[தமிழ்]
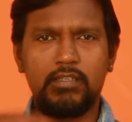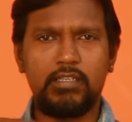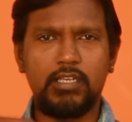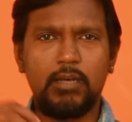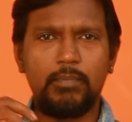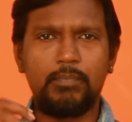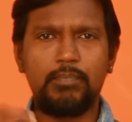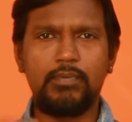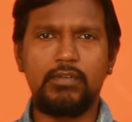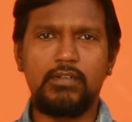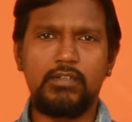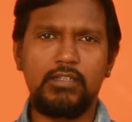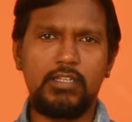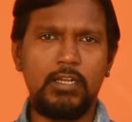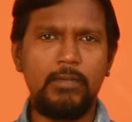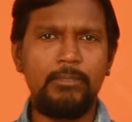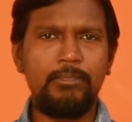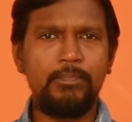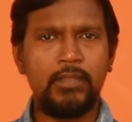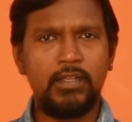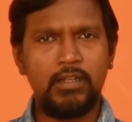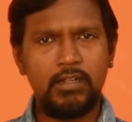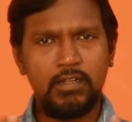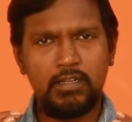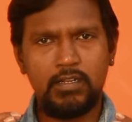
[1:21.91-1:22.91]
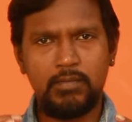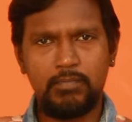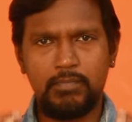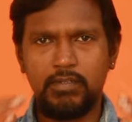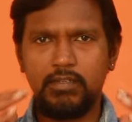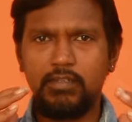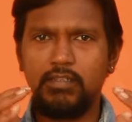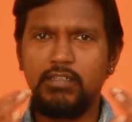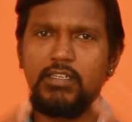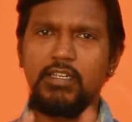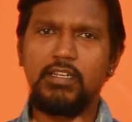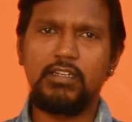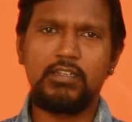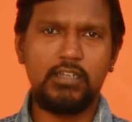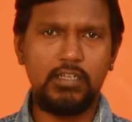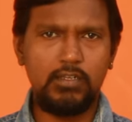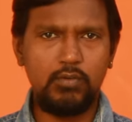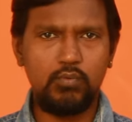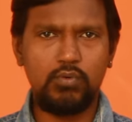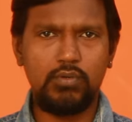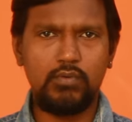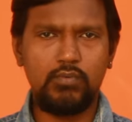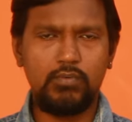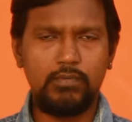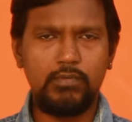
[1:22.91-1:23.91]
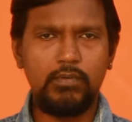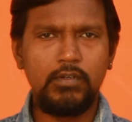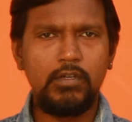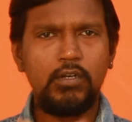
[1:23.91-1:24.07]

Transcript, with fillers: சாப்பிட்றது தான் நம்ம இயற்கை உணவு